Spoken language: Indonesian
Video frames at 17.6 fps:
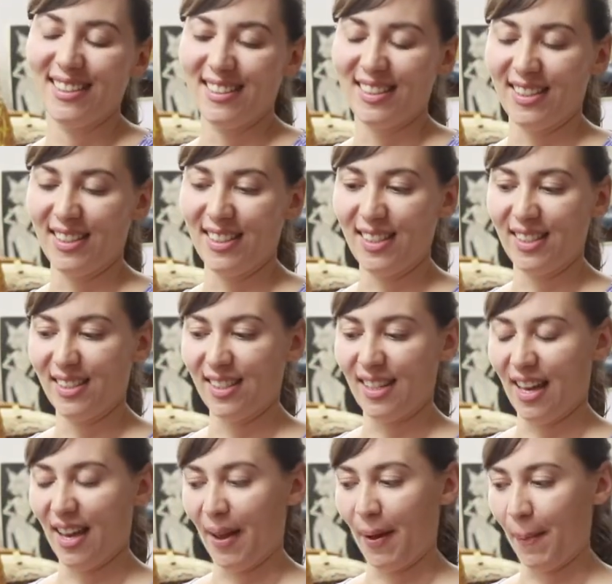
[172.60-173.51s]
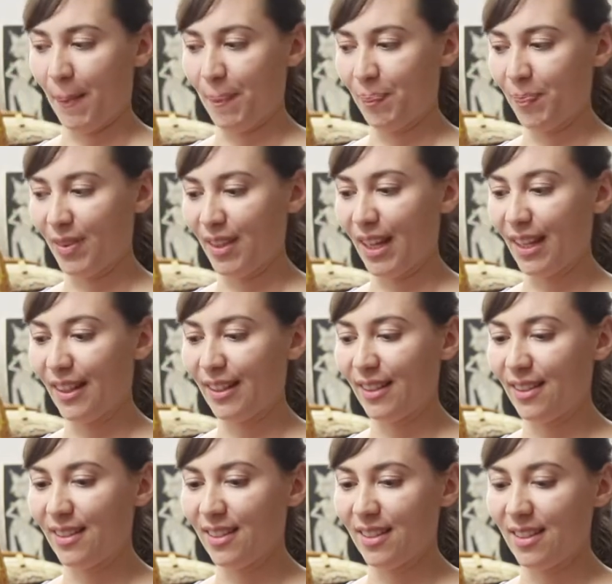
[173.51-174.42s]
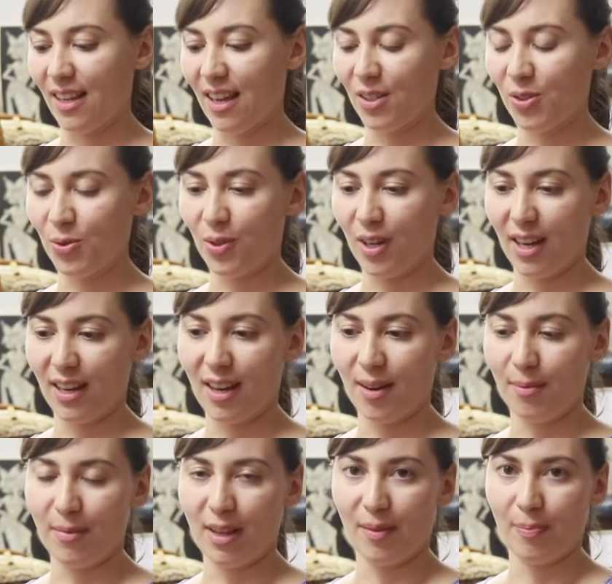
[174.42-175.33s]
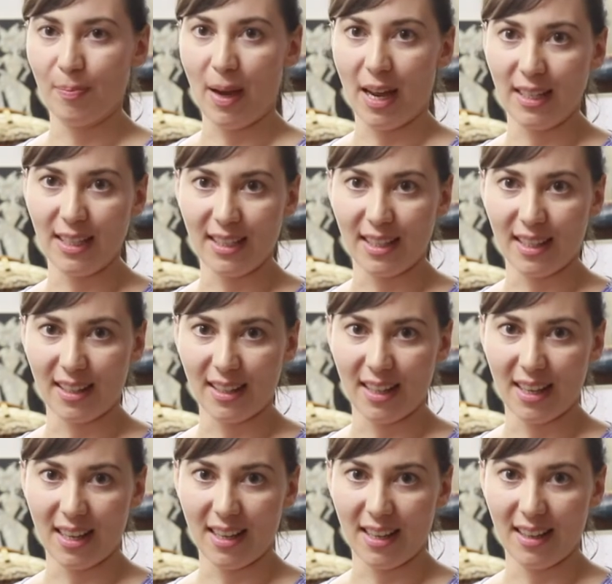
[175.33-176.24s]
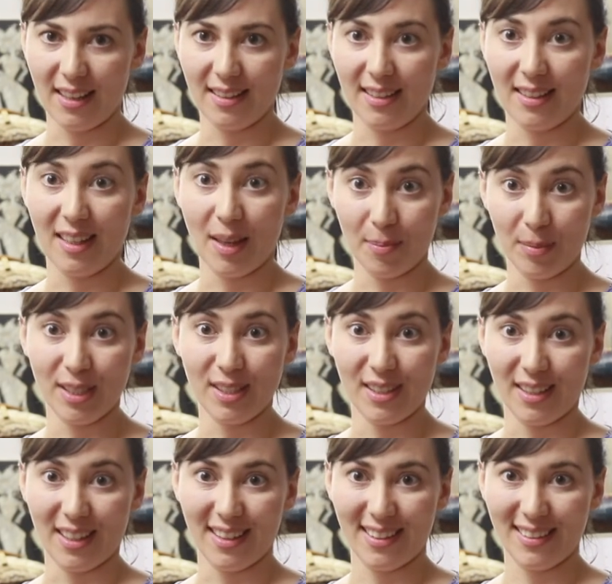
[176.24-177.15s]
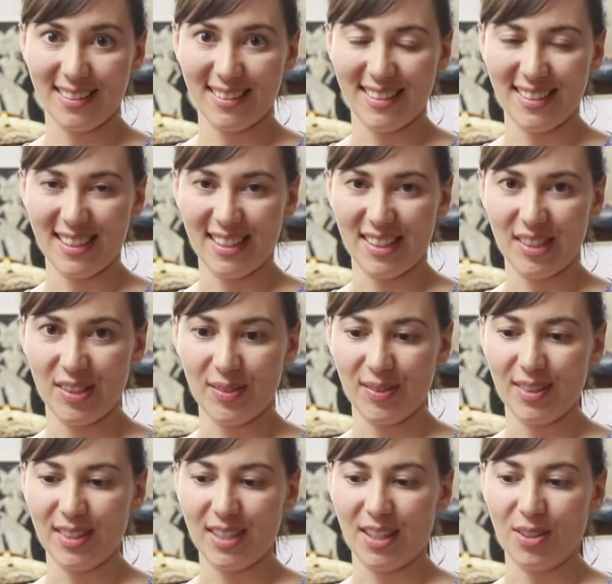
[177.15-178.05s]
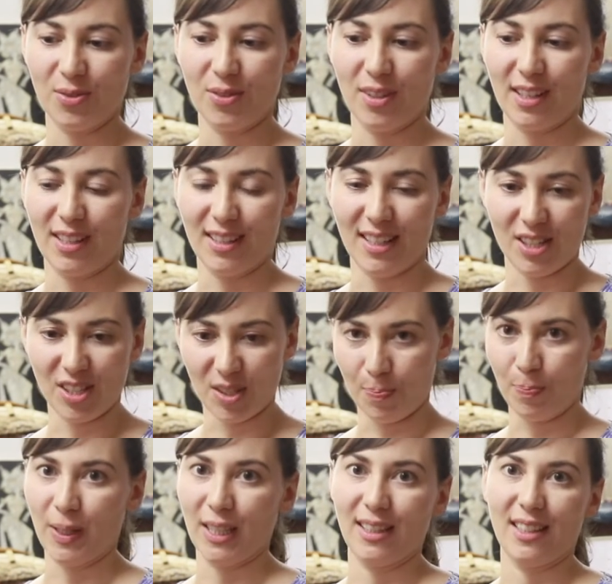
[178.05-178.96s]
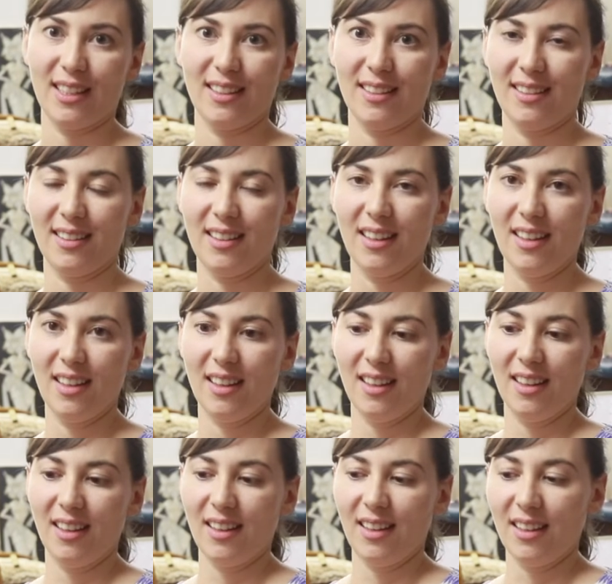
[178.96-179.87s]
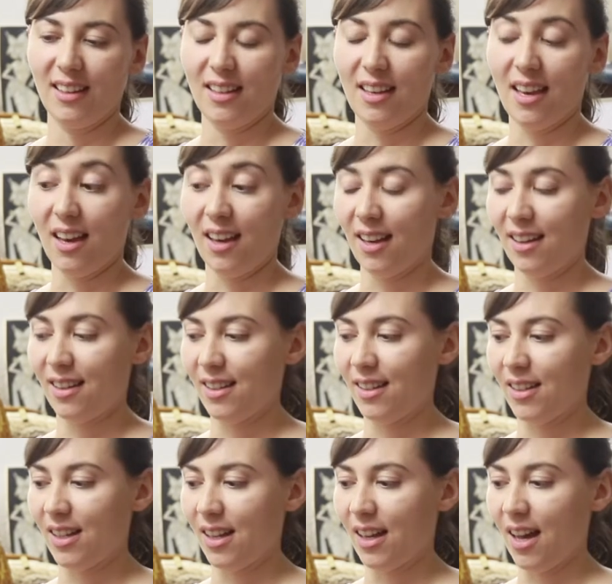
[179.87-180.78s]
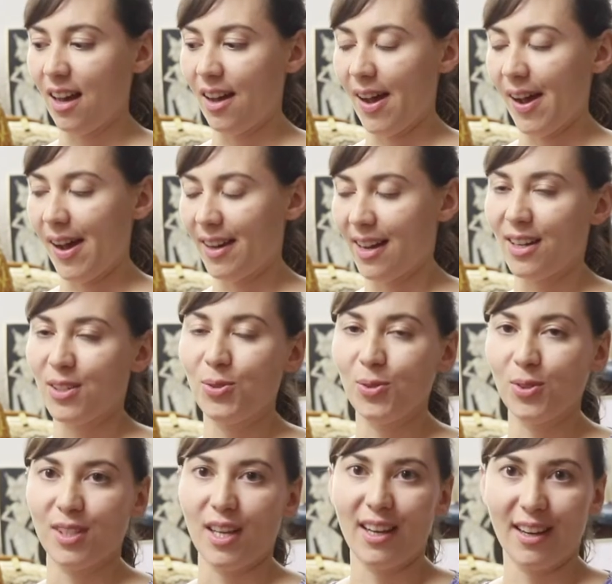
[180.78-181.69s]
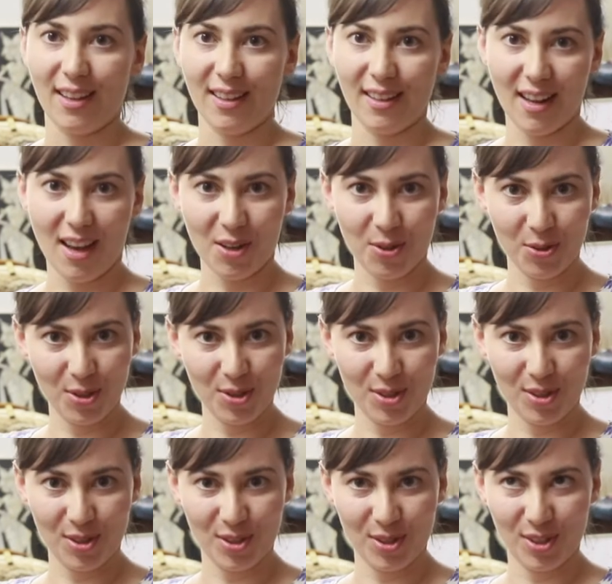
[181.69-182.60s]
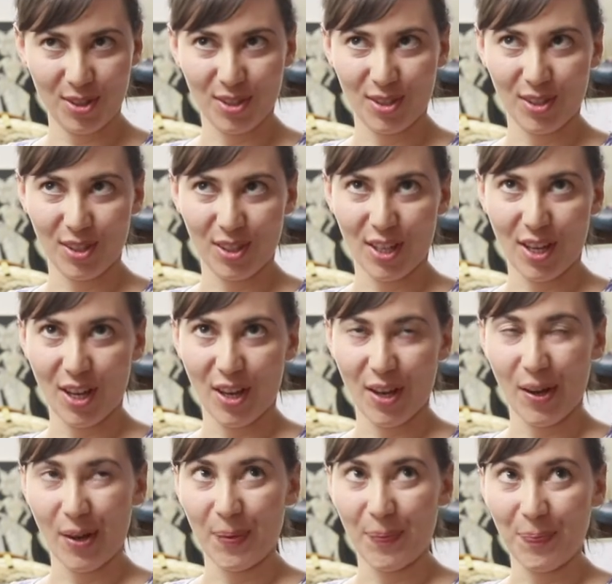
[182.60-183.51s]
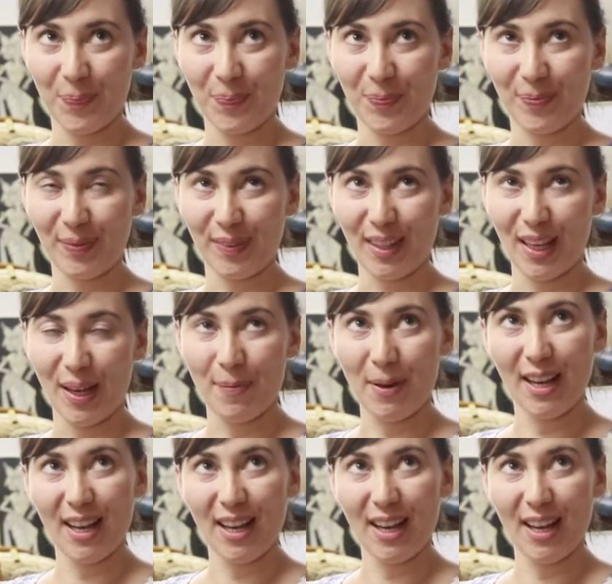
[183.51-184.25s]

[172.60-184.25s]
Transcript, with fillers: jadi saya dan saya suka gamelan Bali karena dinamis ya dan saya suka karena cepat dan ya agak susah karena harus um, apa